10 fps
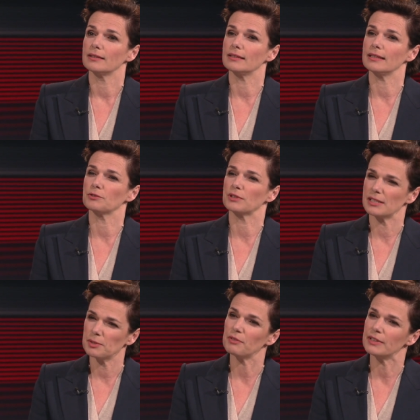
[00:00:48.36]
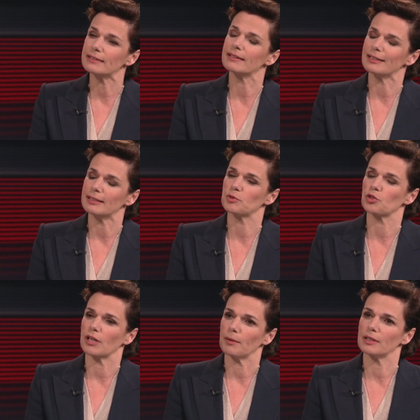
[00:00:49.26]
die, und das ist mir wichtig in dem
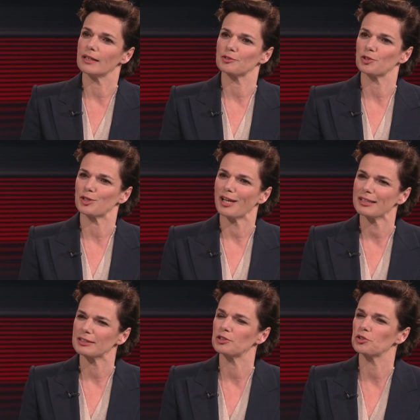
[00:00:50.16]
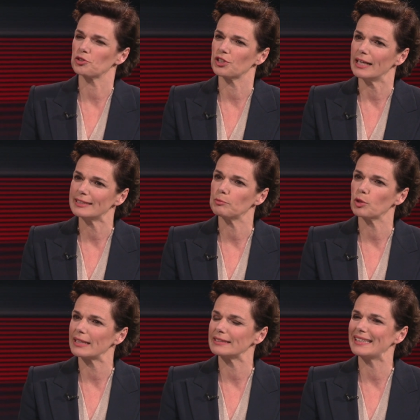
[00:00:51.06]
Zusammenhang zu sagen, dass die
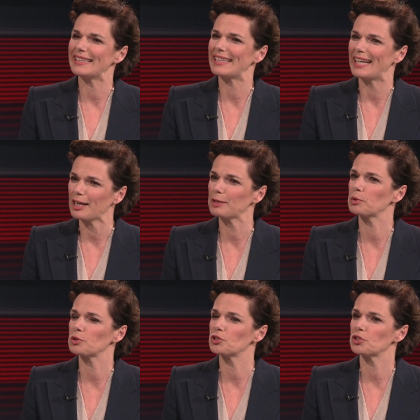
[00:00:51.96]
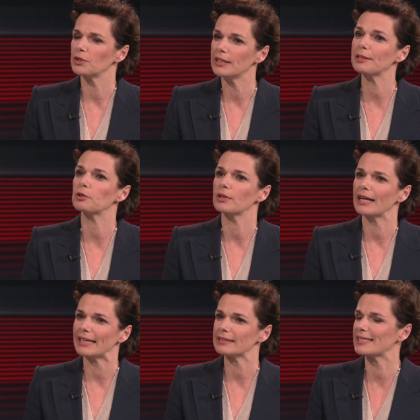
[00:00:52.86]
Sozialdemokratie eine klare Positionierung
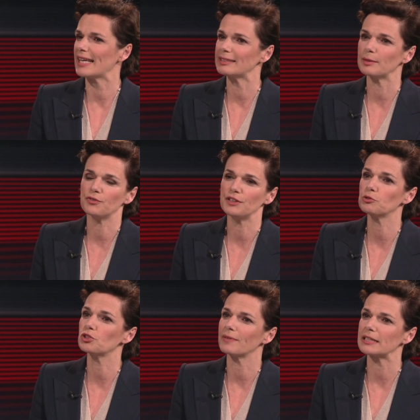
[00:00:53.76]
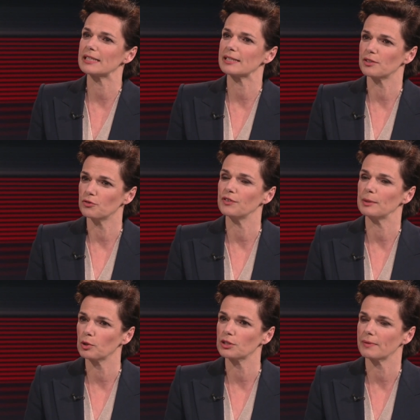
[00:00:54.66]
hat seit dem 24.
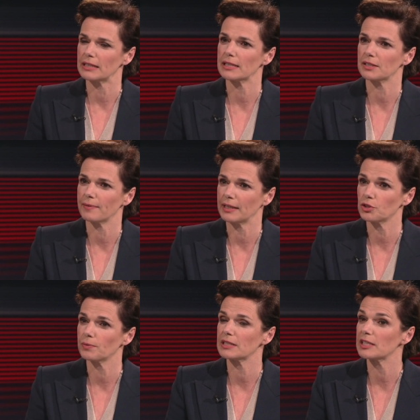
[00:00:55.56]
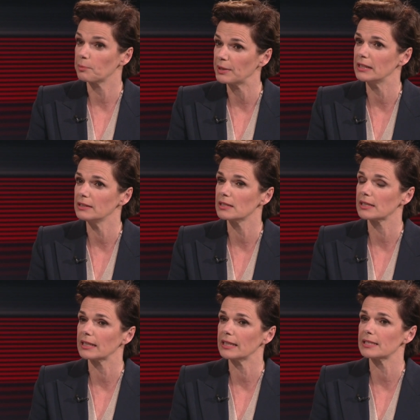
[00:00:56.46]
Februar 2022, Beginn des
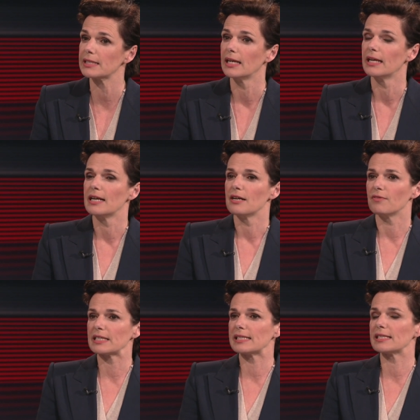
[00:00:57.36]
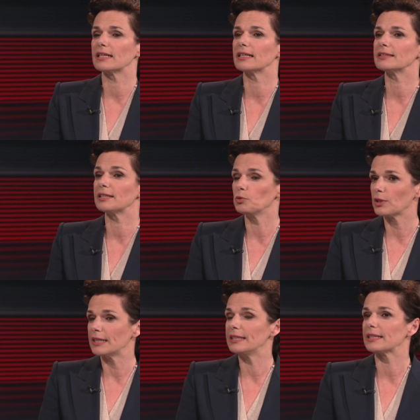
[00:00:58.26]
Krieges, was äh, den
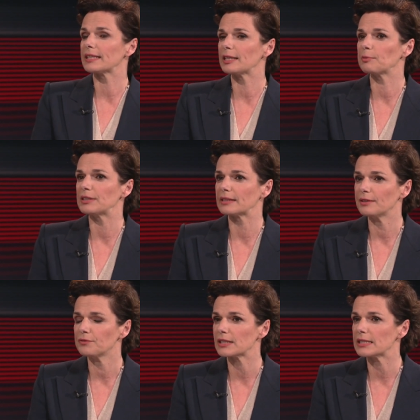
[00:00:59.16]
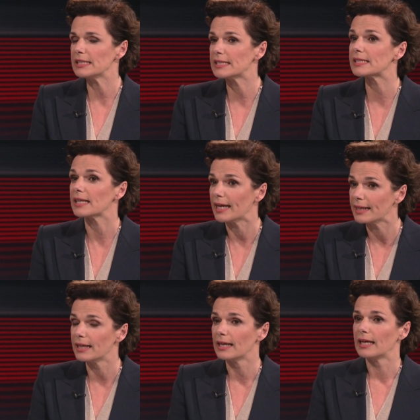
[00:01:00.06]
Ukraine-Krieg betrifft. Das ist Am
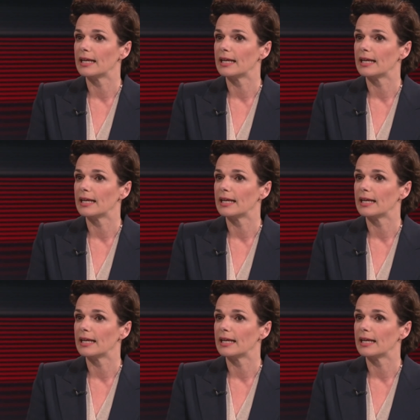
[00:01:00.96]
ein das